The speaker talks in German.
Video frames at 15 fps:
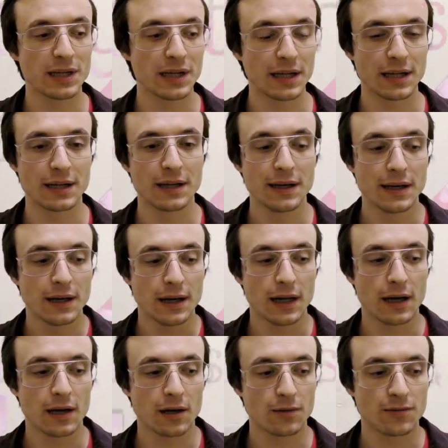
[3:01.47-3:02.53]
nennen,
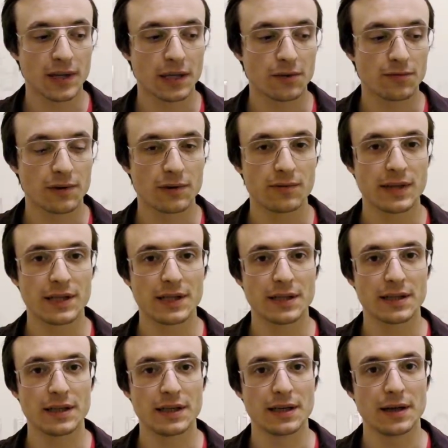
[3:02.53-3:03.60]
auf jeden Fall welche,
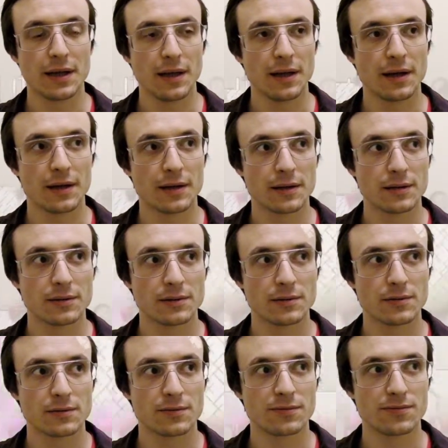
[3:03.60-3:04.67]
die
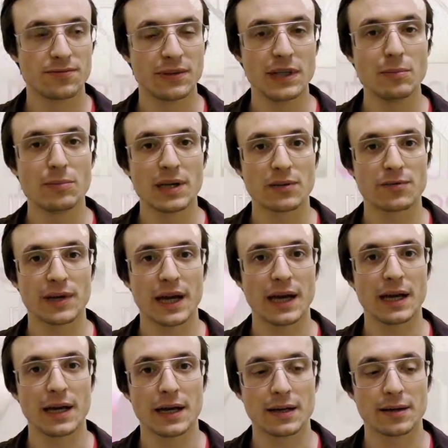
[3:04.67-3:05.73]
viel mehr
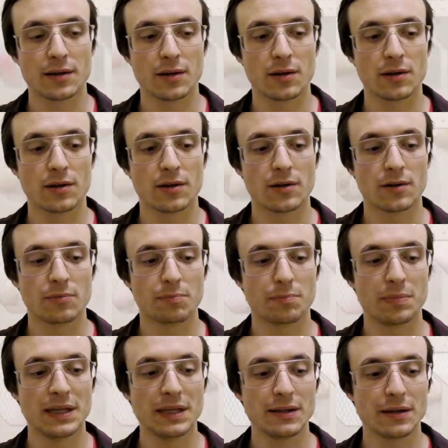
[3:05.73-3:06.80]
Freiheit
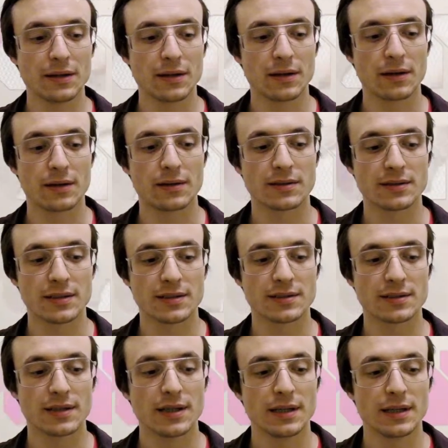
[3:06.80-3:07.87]
bieten, als
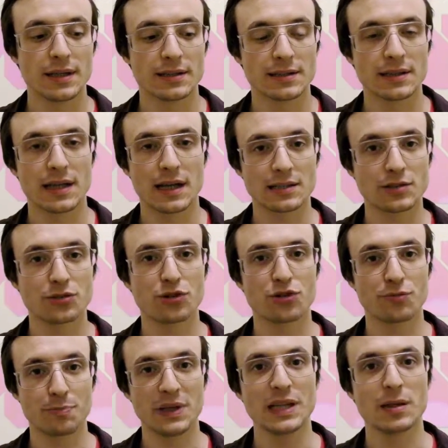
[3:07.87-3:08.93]
es jetzt klassische
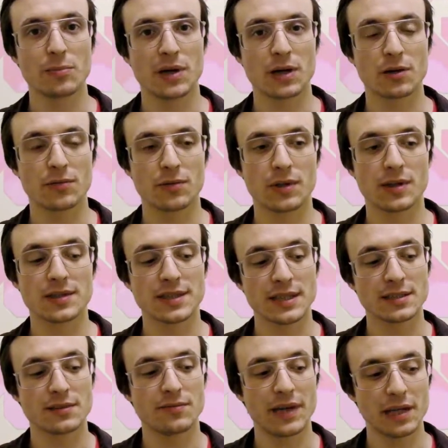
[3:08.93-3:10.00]
Spiele machen würden. Das
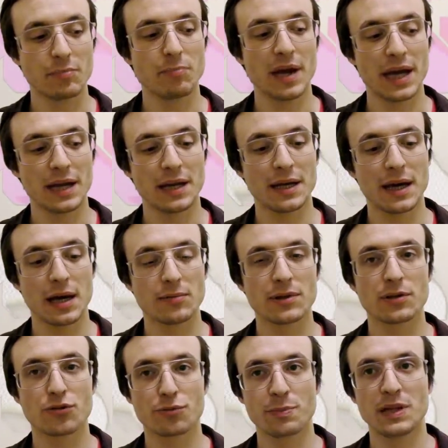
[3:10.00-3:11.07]
heißt, wenn meine
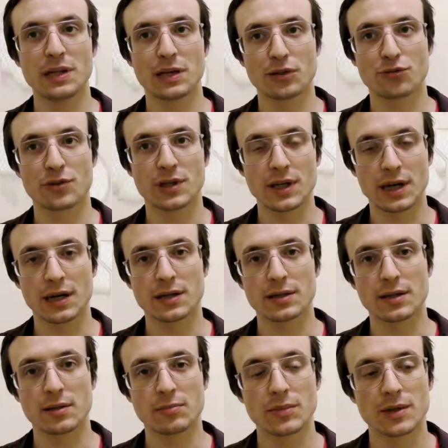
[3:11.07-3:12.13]
Arbeiten spielerischen
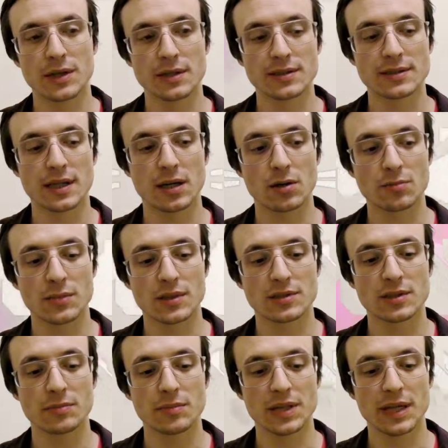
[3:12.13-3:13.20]
Charakter haben, dann geht es darum,
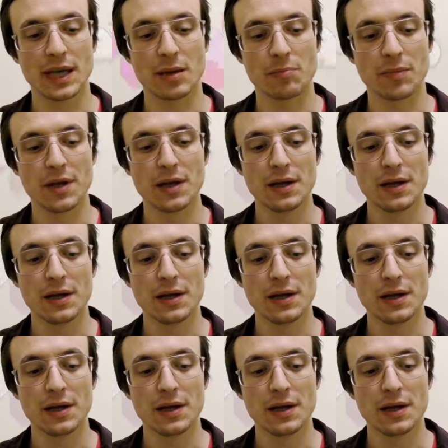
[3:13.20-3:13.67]
dass ich mich eben